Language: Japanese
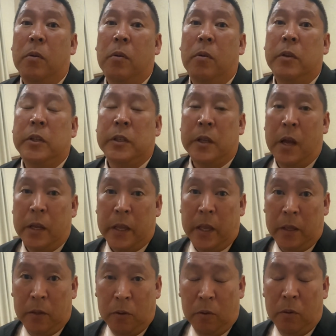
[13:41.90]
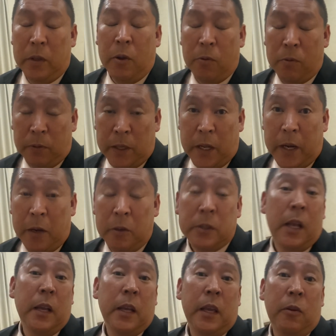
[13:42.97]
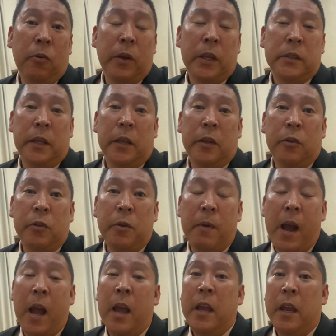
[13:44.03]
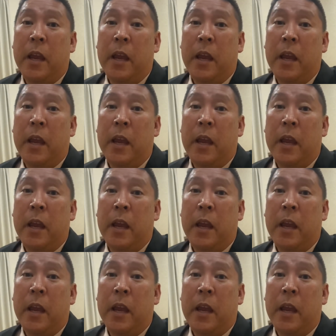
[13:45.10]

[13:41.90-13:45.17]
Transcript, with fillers: 石川県ので行われる参議院補欠選挙には、